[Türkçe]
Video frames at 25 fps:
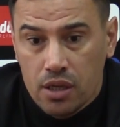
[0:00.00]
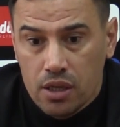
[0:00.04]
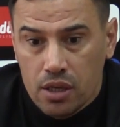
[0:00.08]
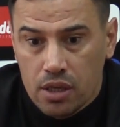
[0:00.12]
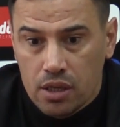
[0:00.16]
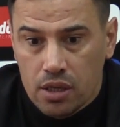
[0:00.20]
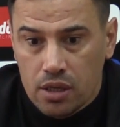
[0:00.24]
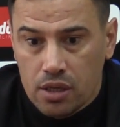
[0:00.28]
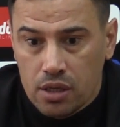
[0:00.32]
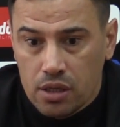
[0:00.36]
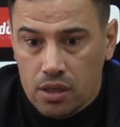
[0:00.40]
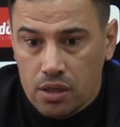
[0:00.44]

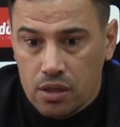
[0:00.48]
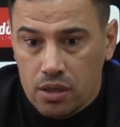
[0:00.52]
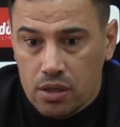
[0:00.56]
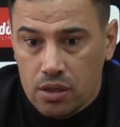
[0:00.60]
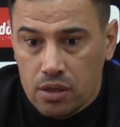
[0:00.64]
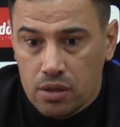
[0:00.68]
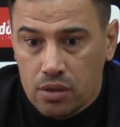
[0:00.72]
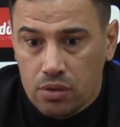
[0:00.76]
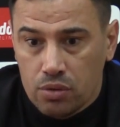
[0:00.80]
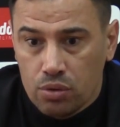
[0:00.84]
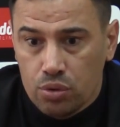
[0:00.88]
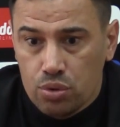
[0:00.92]

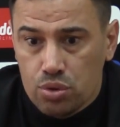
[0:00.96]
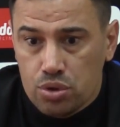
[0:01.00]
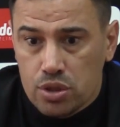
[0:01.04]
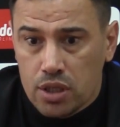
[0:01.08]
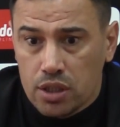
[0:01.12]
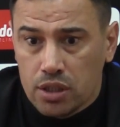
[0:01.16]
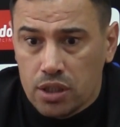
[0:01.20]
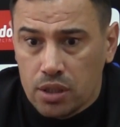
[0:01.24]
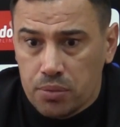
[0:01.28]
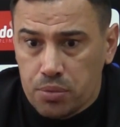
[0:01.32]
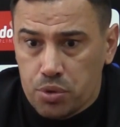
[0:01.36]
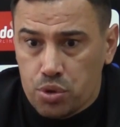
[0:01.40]
E, o
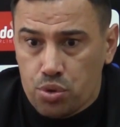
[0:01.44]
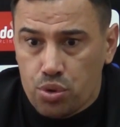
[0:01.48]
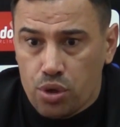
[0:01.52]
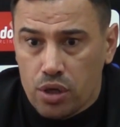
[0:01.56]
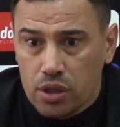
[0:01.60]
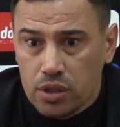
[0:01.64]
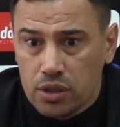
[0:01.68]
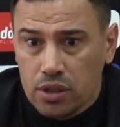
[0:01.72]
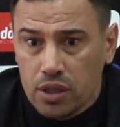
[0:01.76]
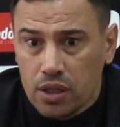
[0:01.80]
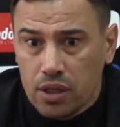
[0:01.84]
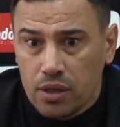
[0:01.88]
yüzden tabii şu
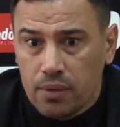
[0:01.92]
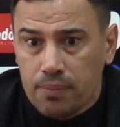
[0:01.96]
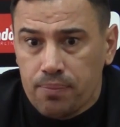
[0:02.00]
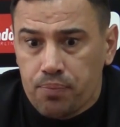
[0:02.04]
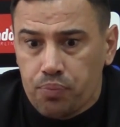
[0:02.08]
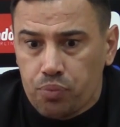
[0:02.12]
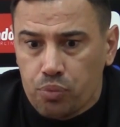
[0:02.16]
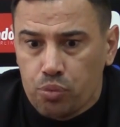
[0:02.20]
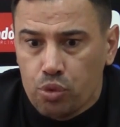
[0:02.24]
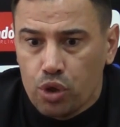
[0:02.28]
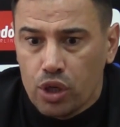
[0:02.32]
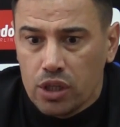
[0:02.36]
anda
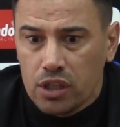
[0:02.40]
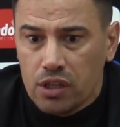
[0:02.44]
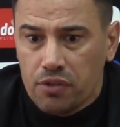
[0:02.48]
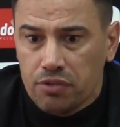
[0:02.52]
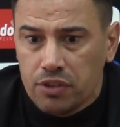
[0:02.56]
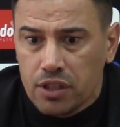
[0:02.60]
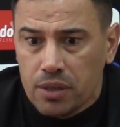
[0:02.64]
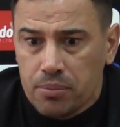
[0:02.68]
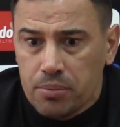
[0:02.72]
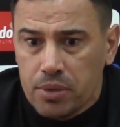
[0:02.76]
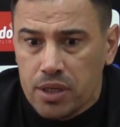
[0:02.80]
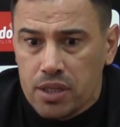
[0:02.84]
bu
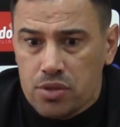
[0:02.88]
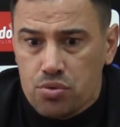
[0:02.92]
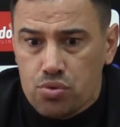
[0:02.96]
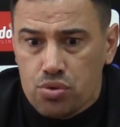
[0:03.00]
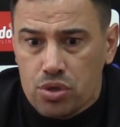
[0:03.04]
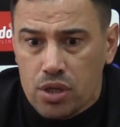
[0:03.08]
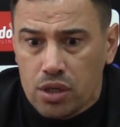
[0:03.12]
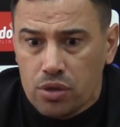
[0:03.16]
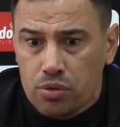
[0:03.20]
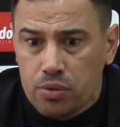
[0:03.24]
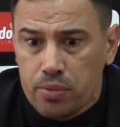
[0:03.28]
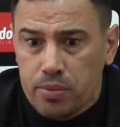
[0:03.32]
hedeften biraz
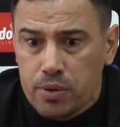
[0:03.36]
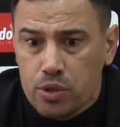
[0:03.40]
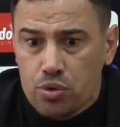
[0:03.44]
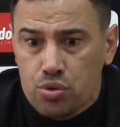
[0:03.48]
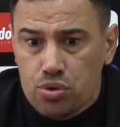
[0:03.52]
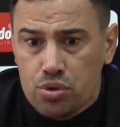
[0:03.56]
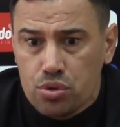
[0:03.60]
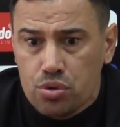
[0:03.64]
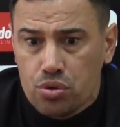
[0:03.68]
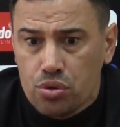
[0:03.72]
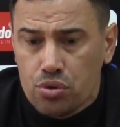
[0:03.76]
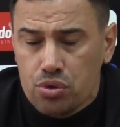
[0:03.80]
uzak gibi
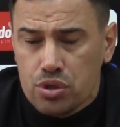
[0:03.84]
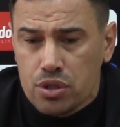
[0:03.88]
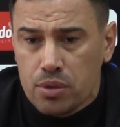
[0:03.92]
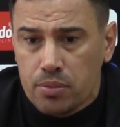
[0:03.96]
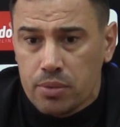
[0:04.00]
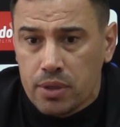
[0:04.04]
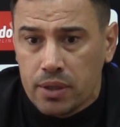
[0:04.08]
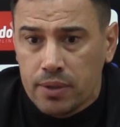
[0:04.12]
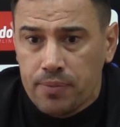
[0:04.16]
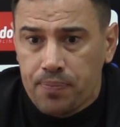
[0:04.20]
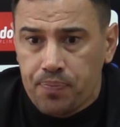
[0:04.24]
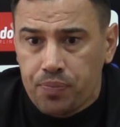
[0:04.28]
gözüküyoruz
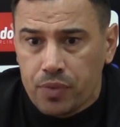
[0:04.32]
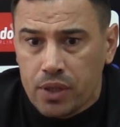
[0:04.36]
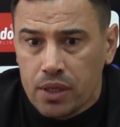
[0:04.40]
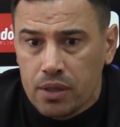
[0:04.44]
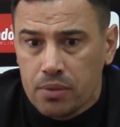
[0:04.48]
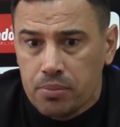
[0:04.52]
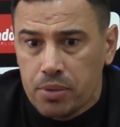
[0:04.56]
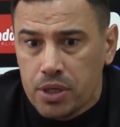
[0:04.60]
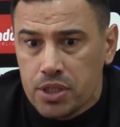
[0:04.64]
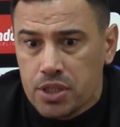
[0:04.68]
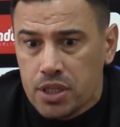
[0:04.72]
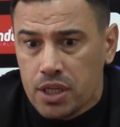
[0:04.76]
ama
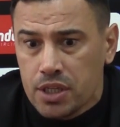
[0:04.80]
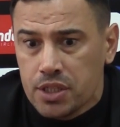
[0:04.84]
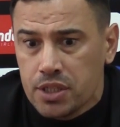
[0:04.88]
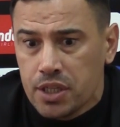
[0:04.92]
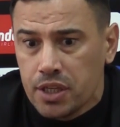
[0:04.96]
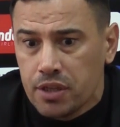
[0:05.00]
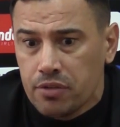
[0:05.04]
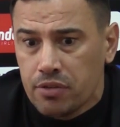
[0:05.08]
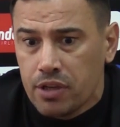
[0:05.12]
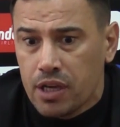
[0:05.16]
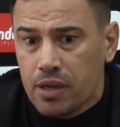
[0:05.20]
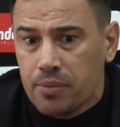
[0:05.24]
e,
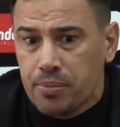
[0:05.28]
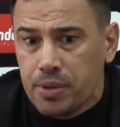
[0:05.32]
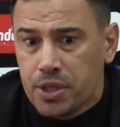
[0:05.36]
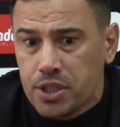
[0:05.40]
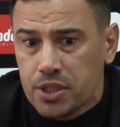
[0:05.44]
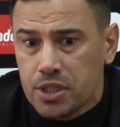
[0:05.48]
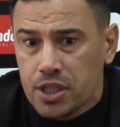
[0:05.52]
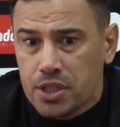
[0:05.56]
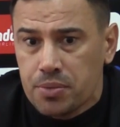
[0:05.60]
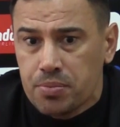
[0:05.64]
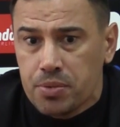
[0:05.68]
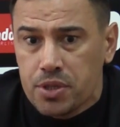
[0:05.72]
Başakşehir veya
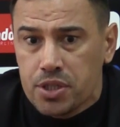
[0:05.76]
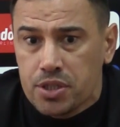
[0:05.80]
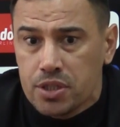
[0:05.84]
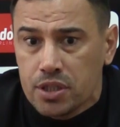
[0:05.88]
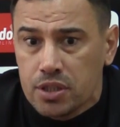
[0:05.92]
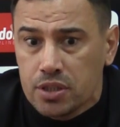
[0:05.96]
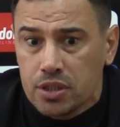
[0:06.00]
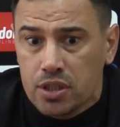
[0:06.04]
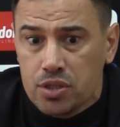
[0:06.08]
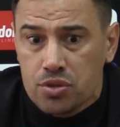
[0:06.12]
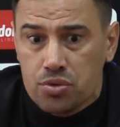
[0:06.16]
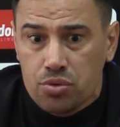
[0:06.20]
Beşiktaş
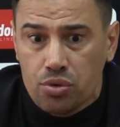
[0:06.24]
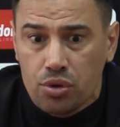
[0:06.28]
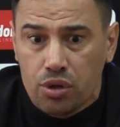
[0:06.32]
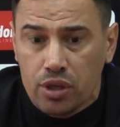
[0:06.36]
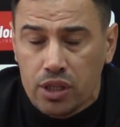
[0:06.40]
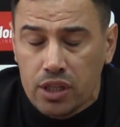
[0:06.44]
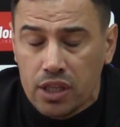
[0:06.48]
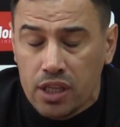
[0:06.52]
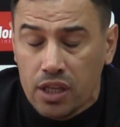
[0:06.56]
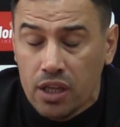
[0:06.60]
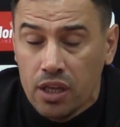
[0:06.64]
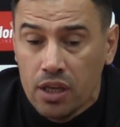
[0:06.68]
maçlarından
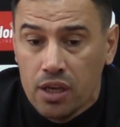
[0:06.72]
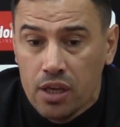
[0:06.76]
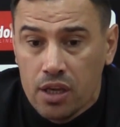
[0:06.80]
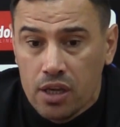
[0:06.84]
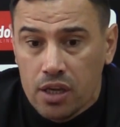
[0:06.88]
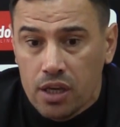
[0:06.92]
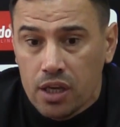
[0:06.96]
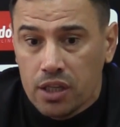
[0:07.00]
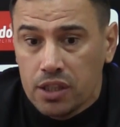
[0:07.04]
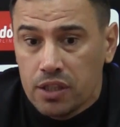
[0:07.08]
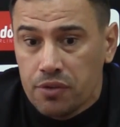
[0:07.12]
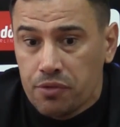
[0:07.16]
sonra da
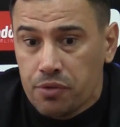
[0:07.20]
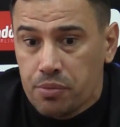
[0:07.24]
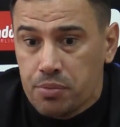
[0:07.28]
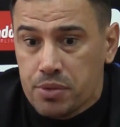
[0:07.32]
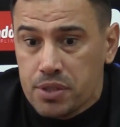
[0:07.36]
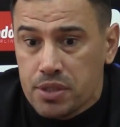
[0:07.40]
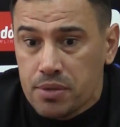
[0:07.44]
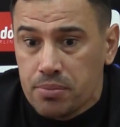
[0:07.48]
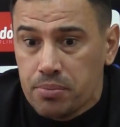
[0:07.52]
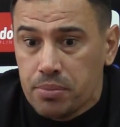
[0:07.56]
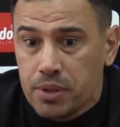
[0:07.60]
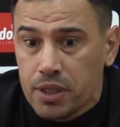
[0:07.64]

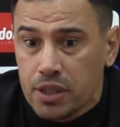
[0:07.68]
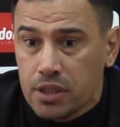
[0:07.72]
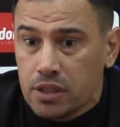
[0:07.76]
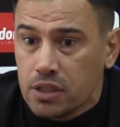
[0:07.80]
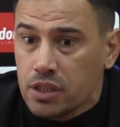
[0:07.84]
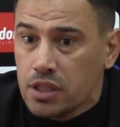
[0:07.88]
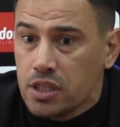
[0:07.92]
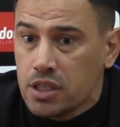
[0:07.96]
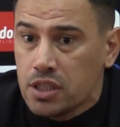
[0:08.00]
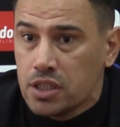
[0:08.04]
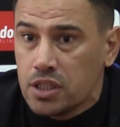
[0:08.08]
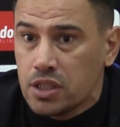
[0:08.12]
hedefimizin 1,
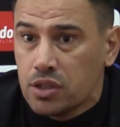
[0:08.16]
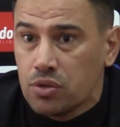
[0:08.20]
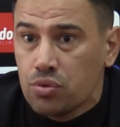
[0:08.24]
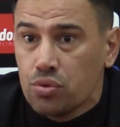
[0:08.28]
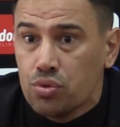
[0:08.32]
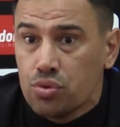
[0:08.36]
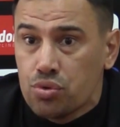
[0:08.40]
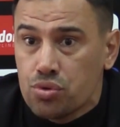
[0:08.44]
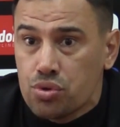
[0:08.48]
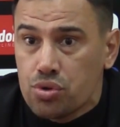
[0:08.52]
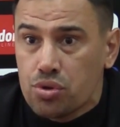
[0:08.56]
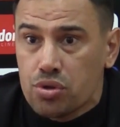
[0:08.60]
2,
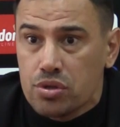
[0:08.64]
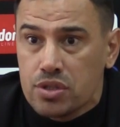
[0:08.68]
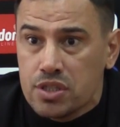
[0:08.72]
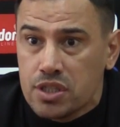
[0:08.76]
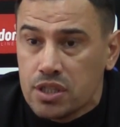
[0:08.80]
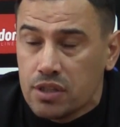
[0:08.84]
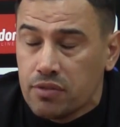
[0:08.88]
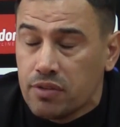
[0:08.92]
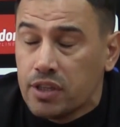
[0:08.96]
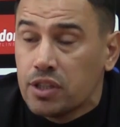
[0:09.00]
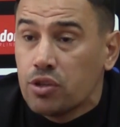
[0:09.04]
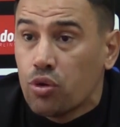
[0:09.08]
3
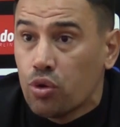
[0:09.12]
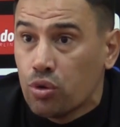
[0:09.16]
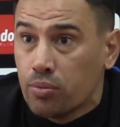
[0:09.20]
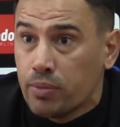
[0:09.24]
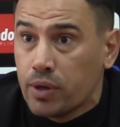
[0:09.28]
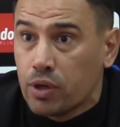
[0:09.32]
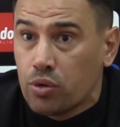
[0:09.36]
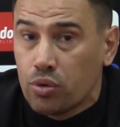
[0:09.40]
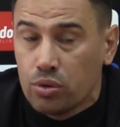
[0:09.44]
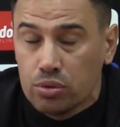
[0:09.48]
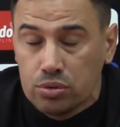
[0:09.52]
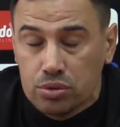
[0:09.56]
zirvede
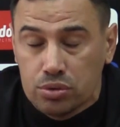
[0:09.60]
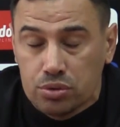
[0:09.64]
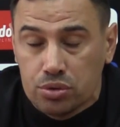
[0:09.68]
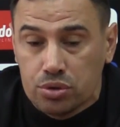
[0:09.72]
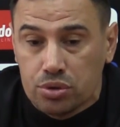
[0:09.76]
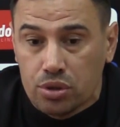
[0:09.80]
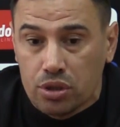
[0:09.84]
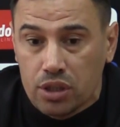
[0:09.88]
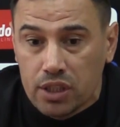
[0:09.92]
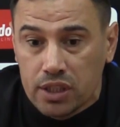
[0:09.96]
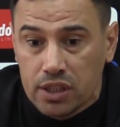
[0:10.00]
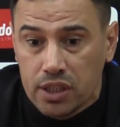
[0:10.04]
olmak olduğunu
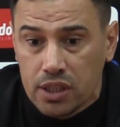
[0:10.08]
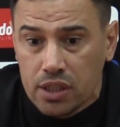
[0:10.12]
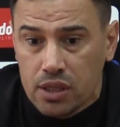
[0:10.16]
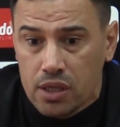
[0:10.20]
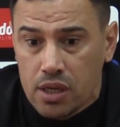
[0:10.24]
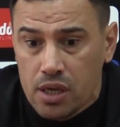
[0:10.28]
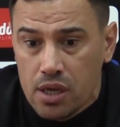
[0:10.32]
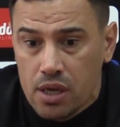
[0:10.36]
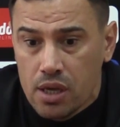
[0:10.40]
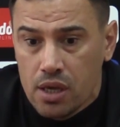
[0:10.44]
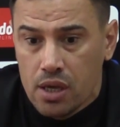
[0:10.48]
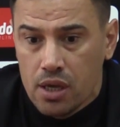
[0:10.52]
söyledik.
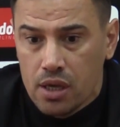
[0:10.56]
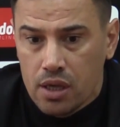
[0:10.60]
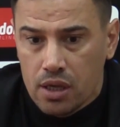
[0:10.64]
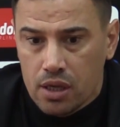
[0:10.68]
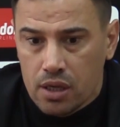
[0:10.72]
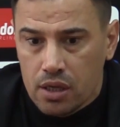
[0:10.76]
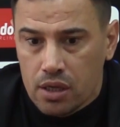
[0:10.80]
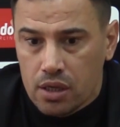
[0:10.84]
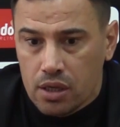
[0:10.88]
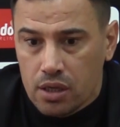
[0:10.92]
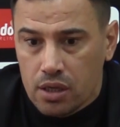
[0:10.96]
E,